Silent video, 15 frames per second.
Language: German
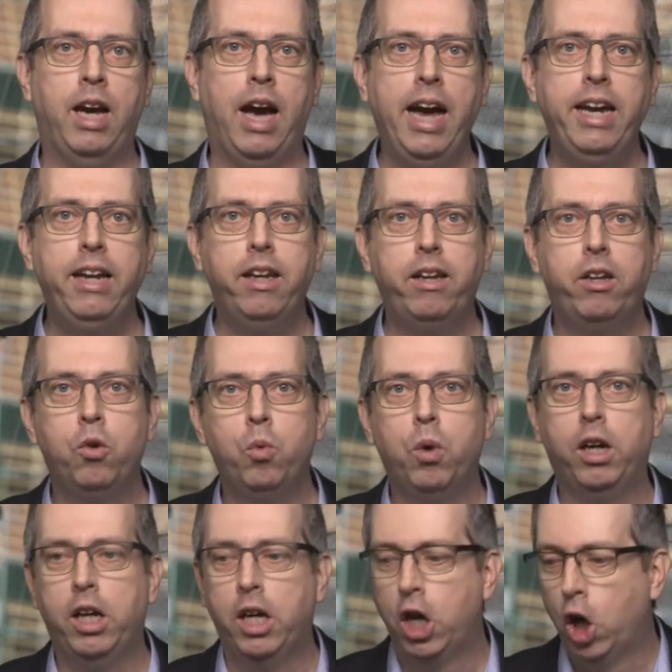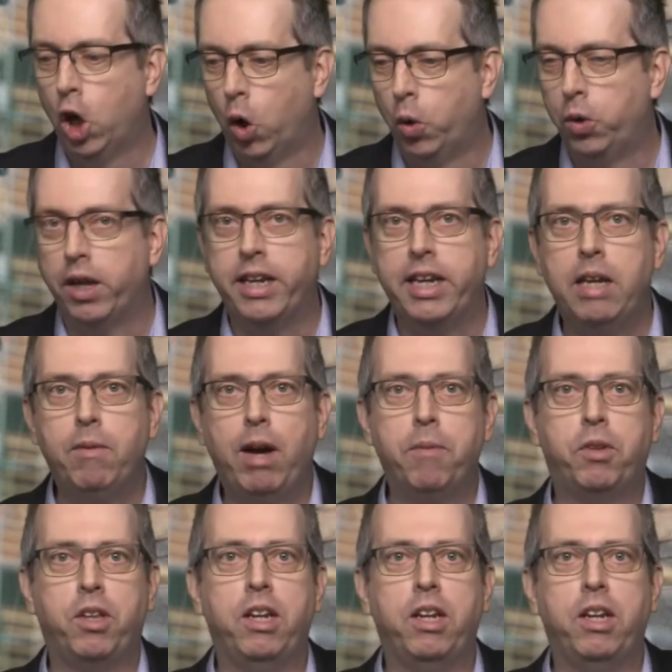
Eigentlich nur Unternehmer im